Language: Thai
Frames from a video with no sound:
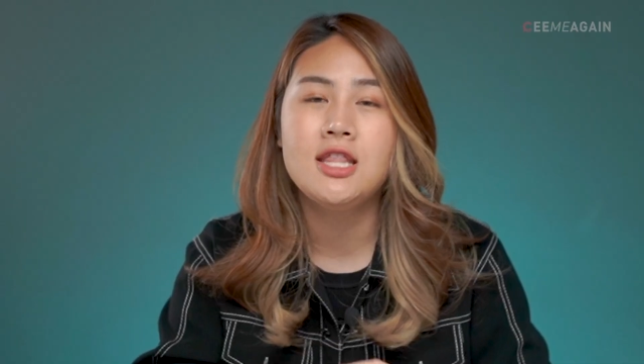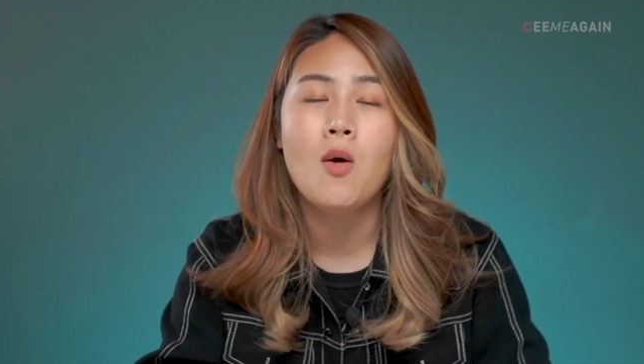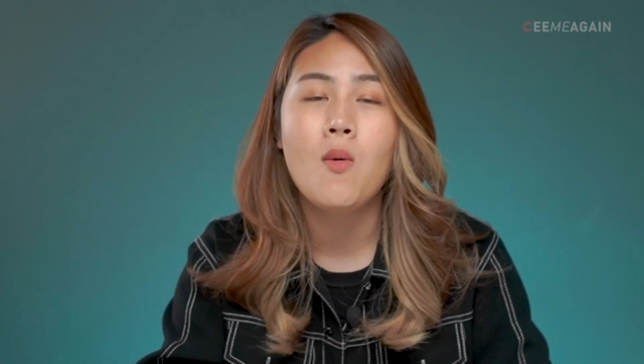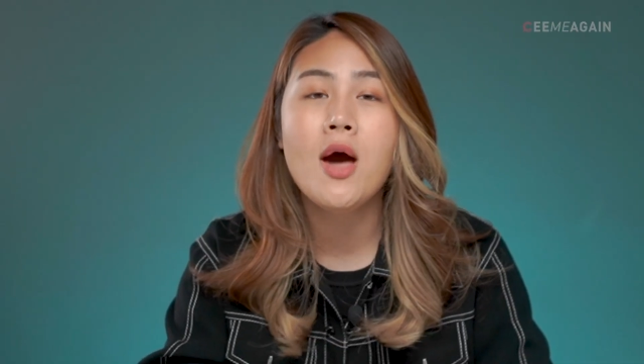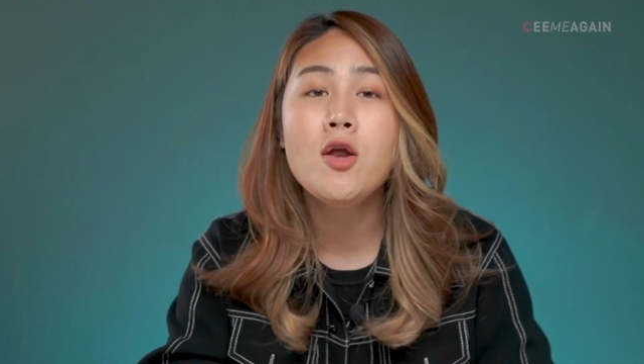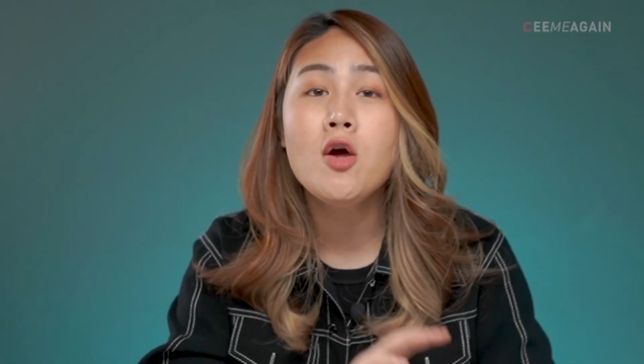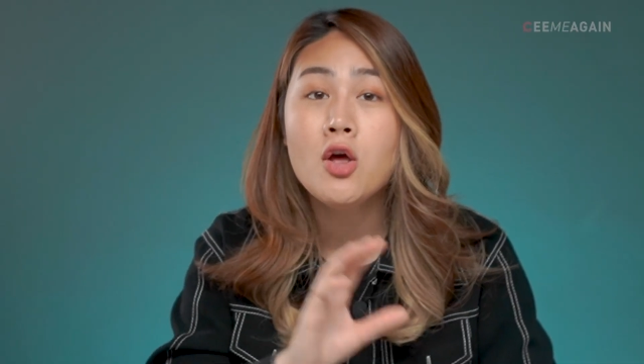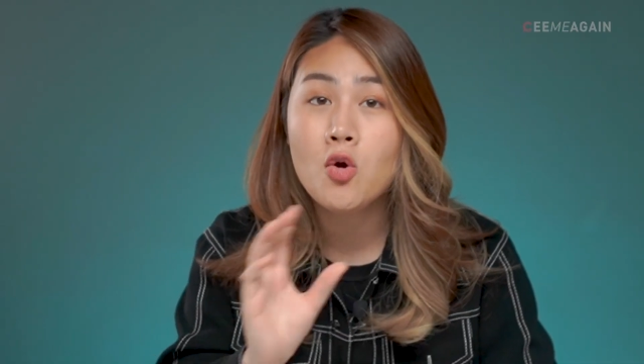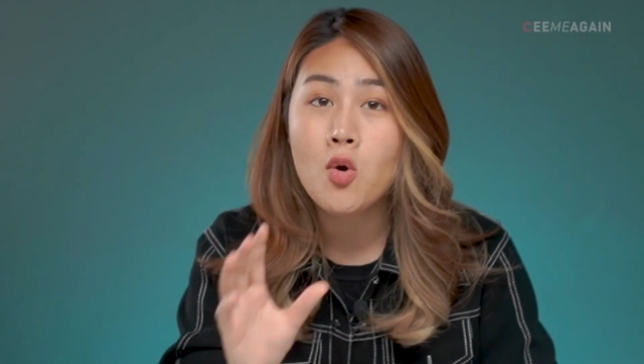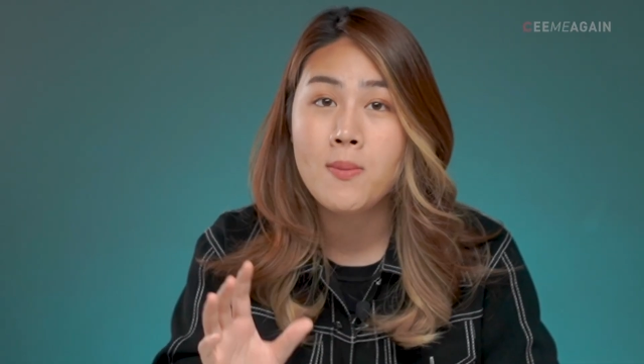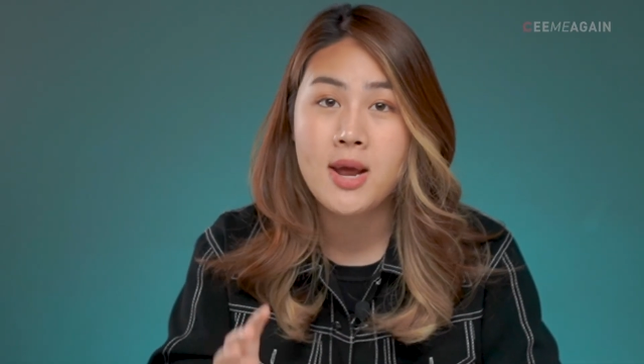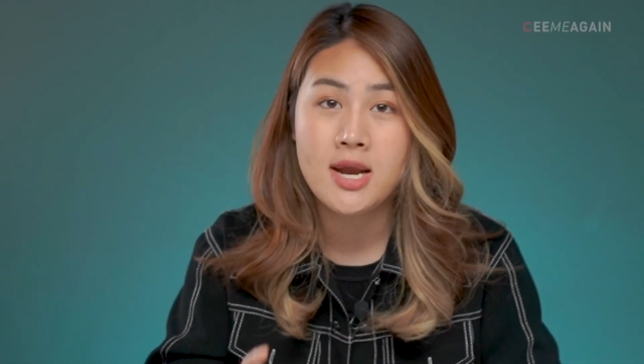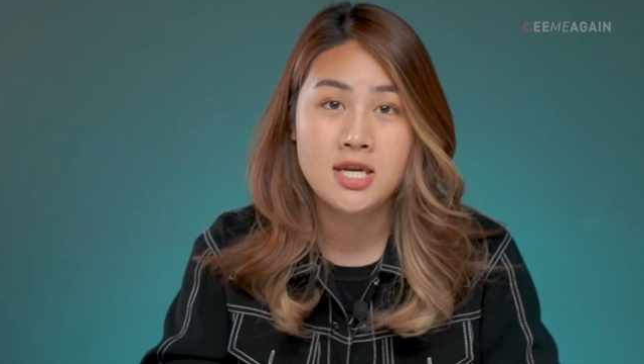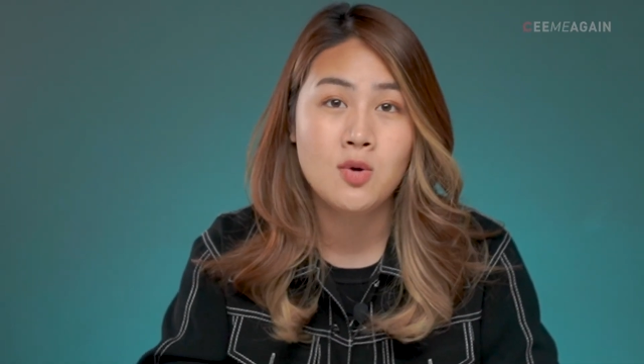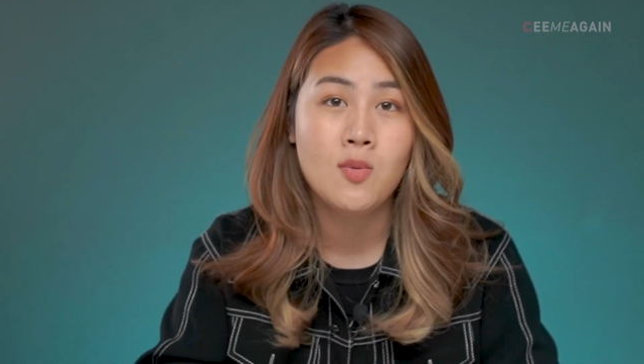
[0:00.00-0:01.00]
แต่ว่าโดยรวม
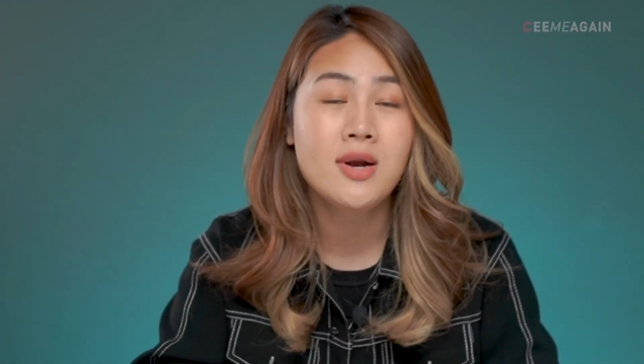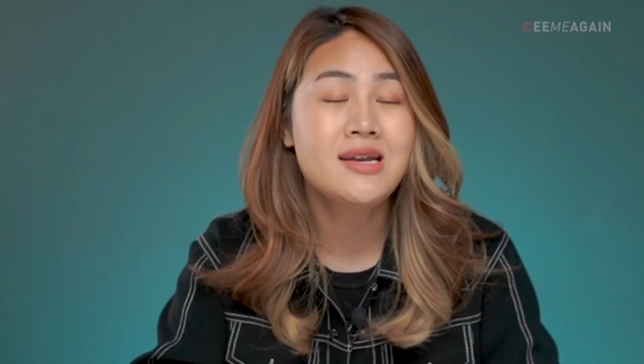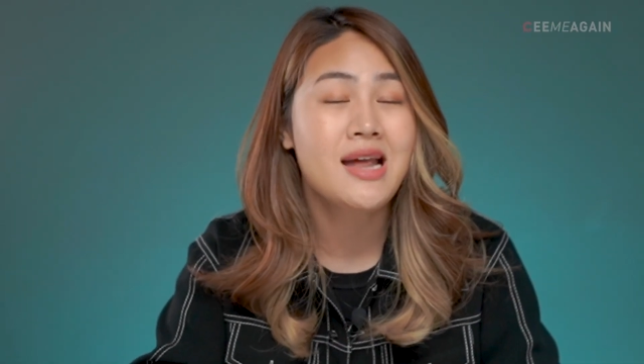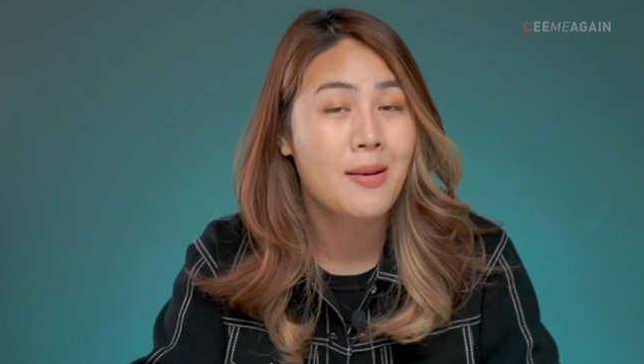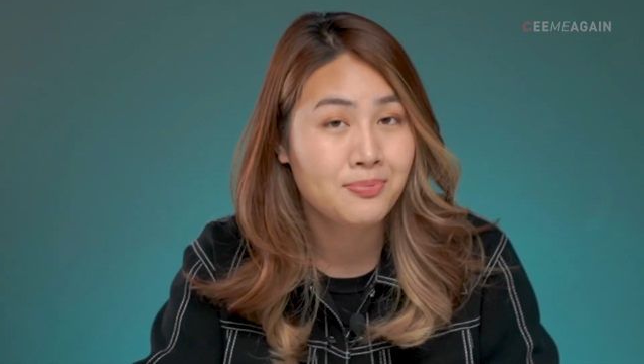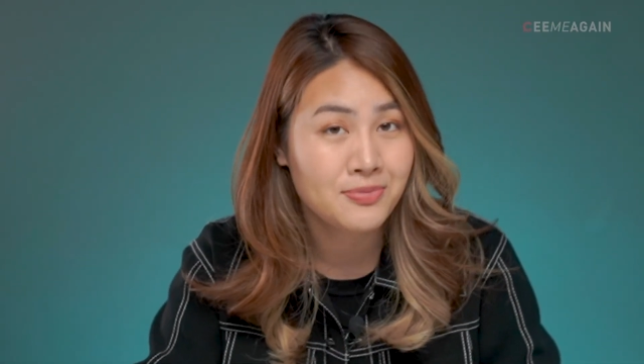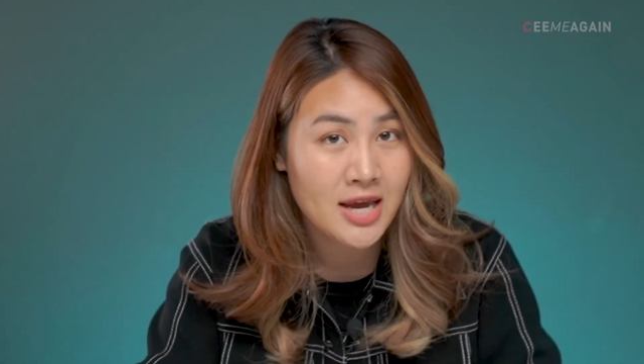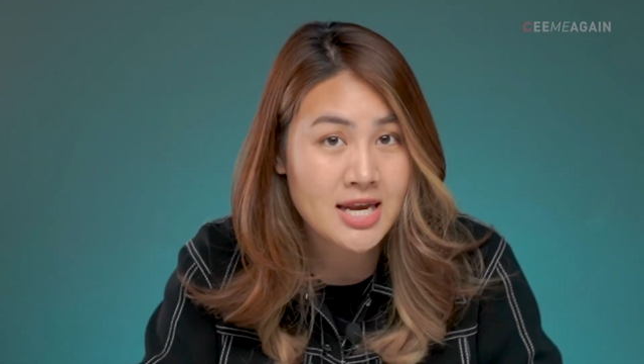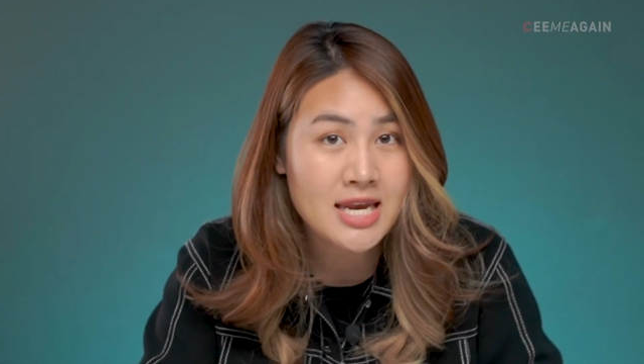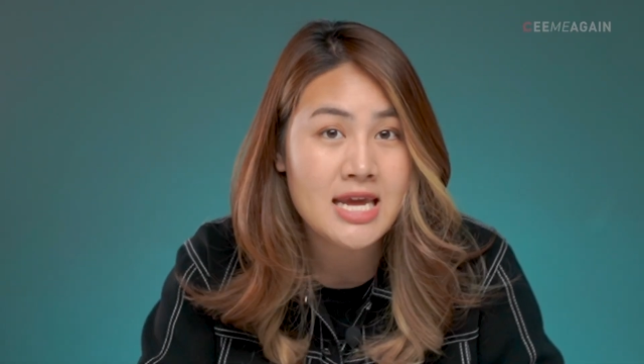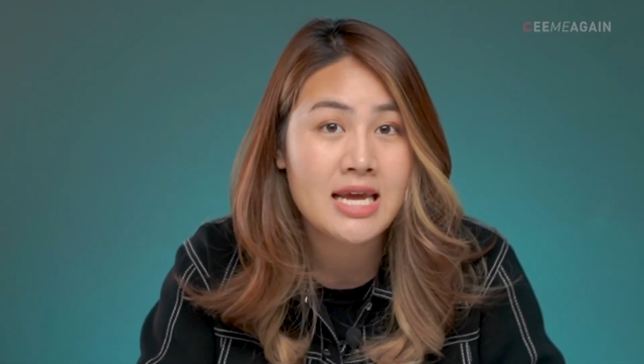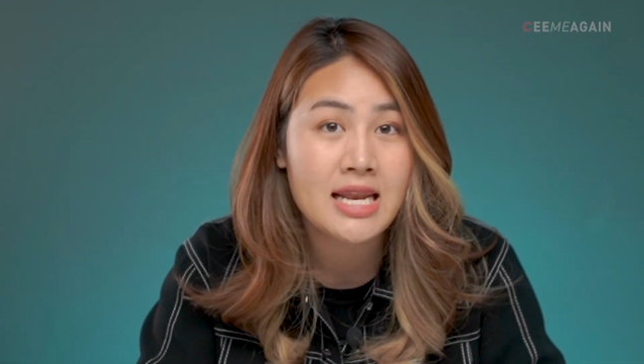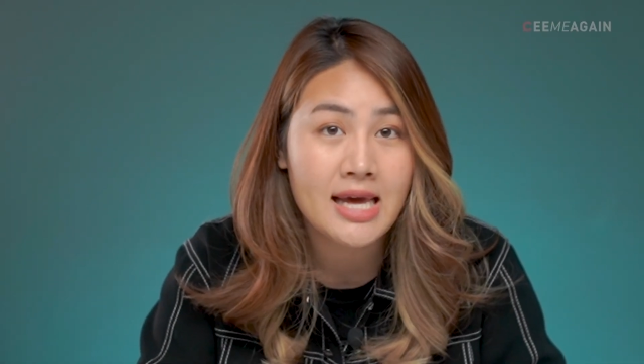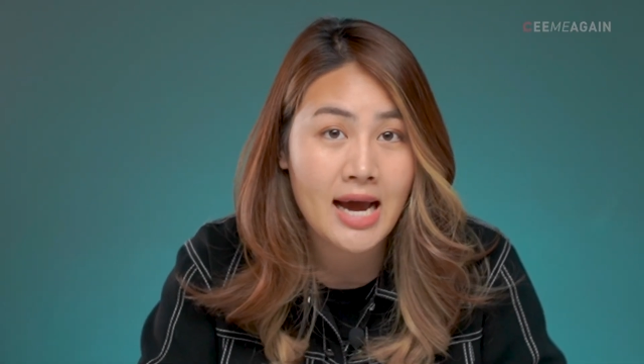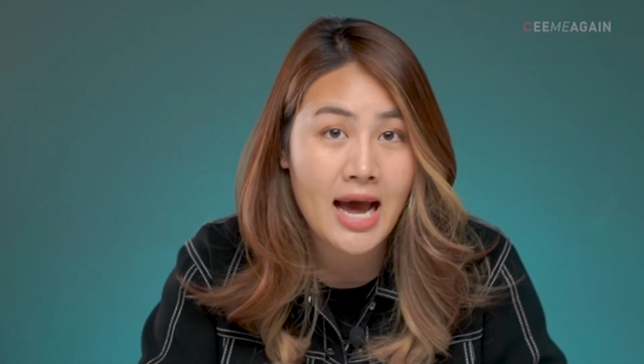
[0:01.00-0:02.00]
เนี่ยถือว่าทำได้ดี
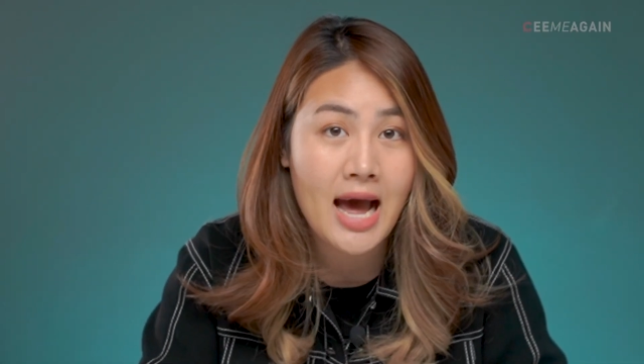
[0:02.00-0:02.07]
เลย